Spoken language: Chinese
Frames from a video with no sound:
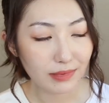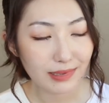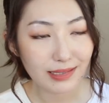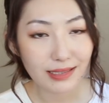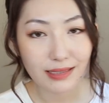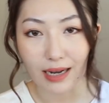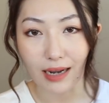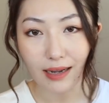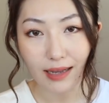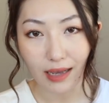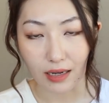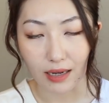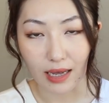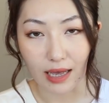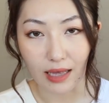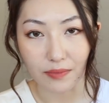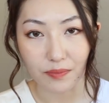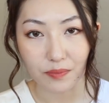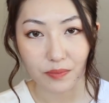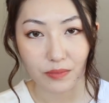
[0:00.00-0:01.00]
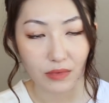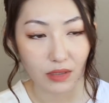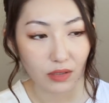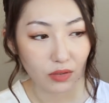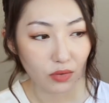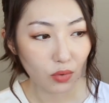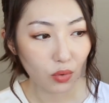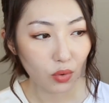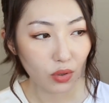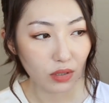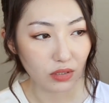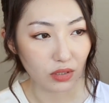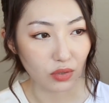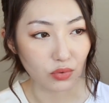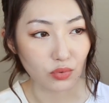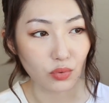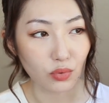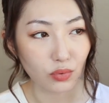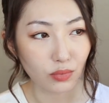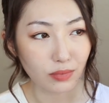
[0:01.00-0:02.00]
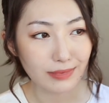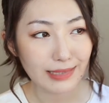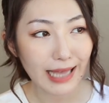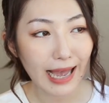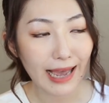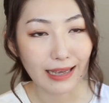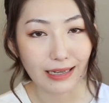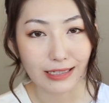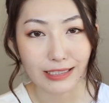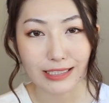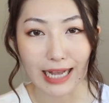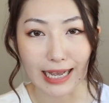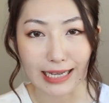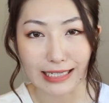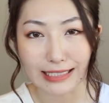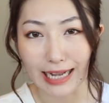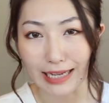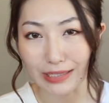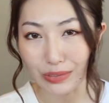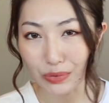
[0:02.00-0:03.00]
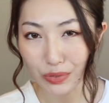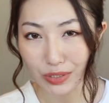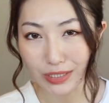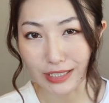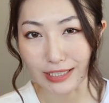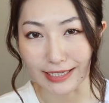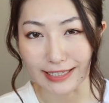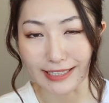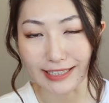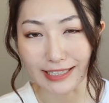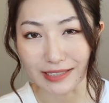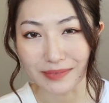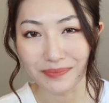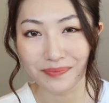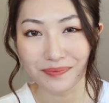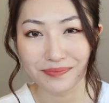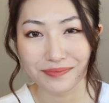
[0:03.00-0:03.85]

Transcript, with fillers: 自然晾干或者用太阳晒一晒都是可以的。